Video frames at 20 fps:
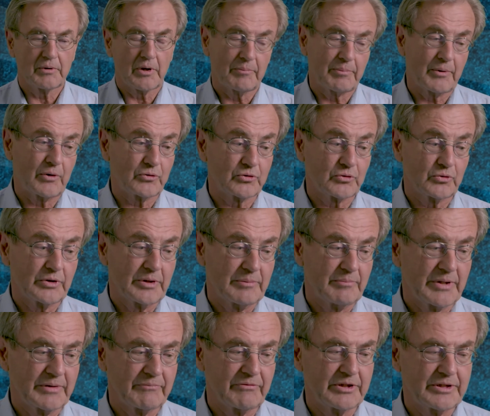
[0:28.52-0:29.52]
habe auch schon
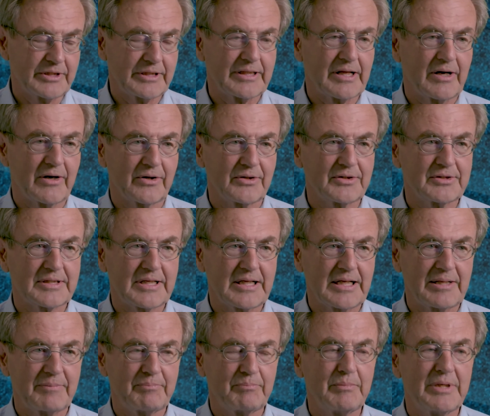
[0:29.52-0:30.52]
immer wieder in der Angst
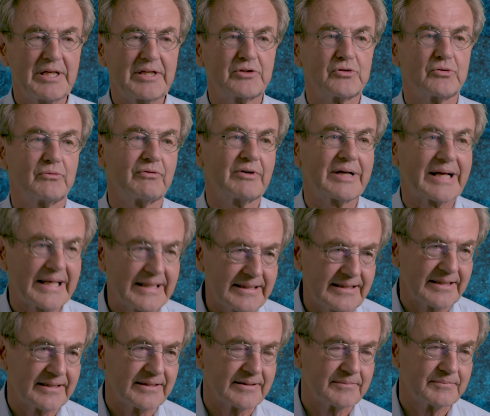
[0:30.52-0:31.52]
gelebt, mich zu
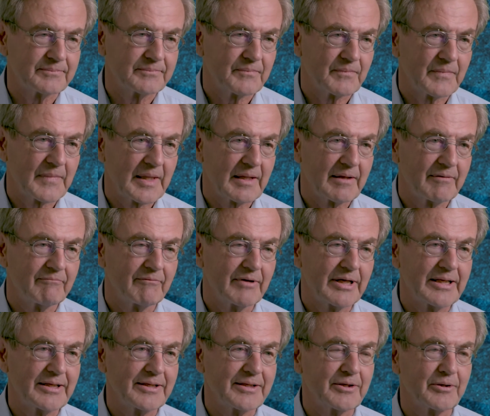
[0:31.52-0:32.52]
verrennen,
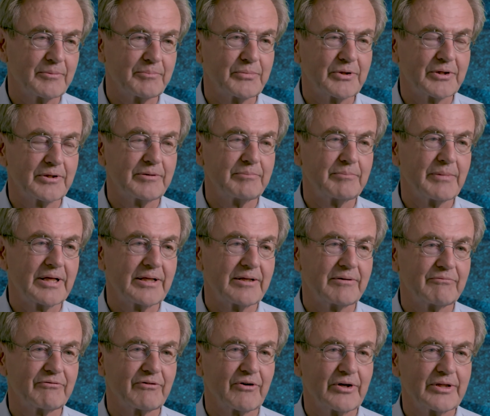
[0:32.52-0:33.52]
weil ich habe ja in
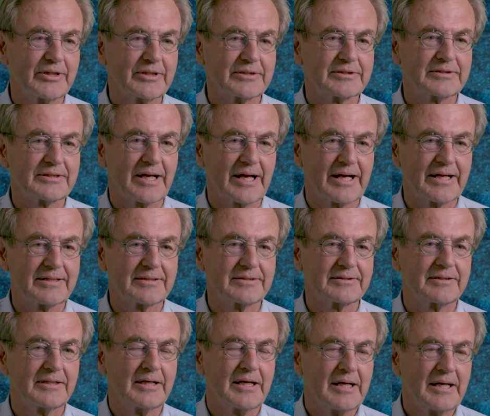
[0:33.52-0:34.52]
meinem
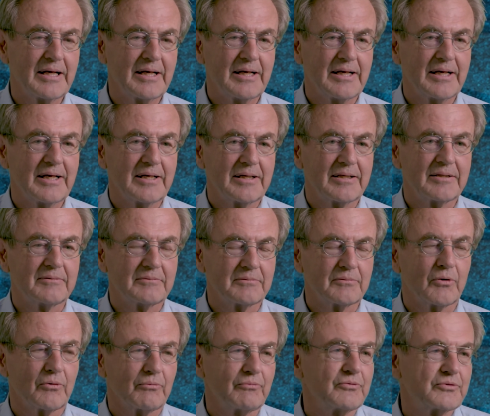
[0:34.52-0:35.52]
Freundeskreis
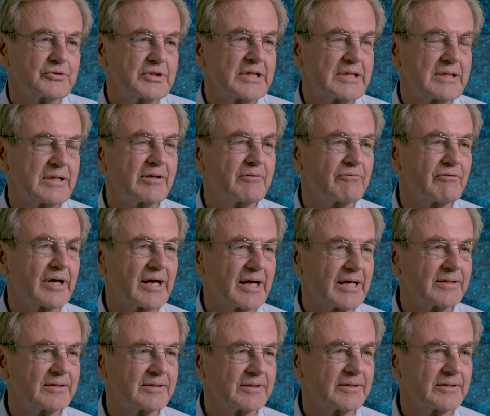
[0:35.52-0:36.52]
offensichtlich
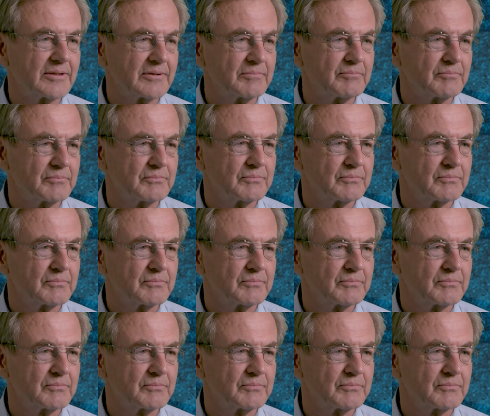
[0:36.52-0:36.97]
verrannte